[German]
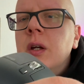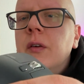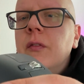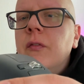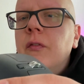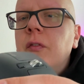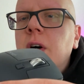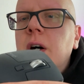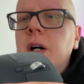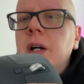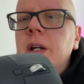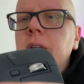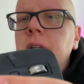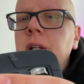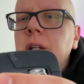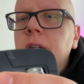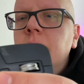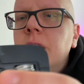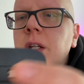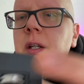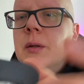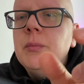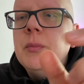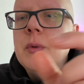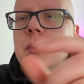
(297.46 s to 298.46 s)
weil ich
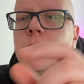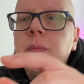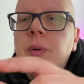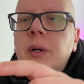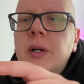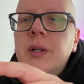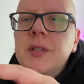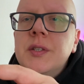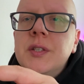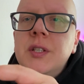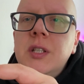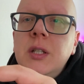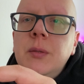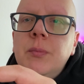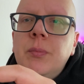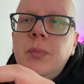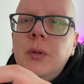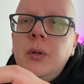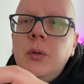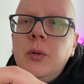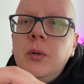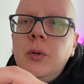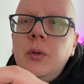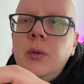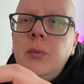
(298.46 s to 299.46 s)
eben im Prinzip
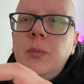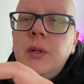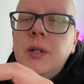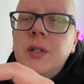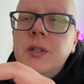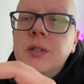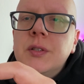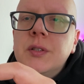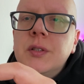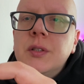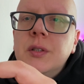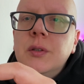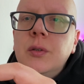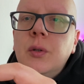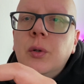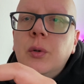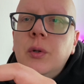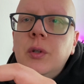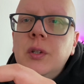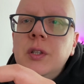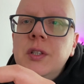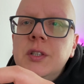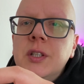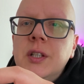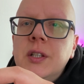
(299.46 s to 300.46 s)
äh, über das
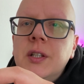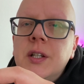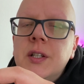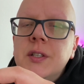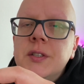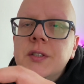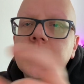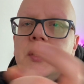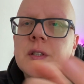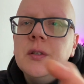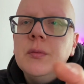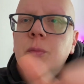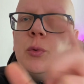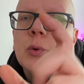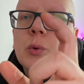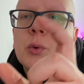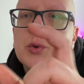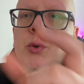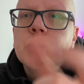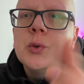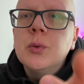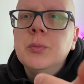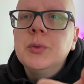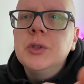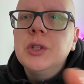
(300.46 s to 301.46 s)
Drücken dieser Taste den
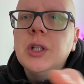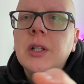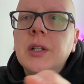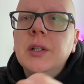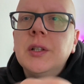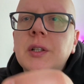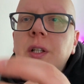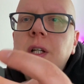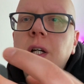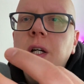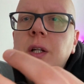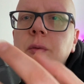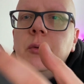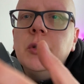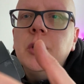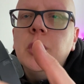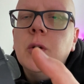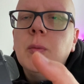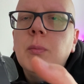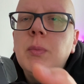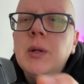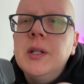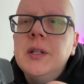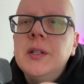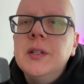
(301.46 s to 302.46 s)
Modus umschalten kann und die
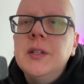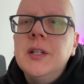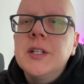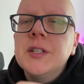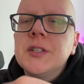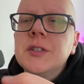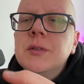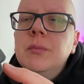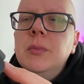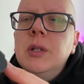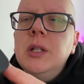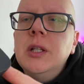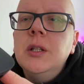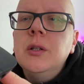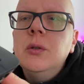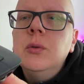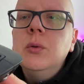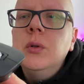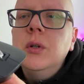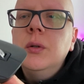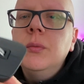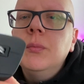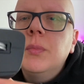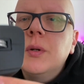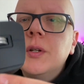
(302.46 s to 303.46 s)
komplette
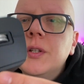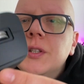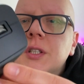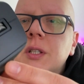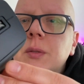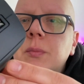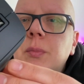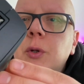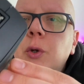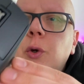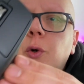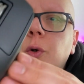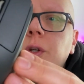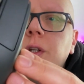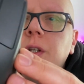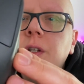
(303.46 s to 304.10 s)
Tastenbelegung im Prinzip neu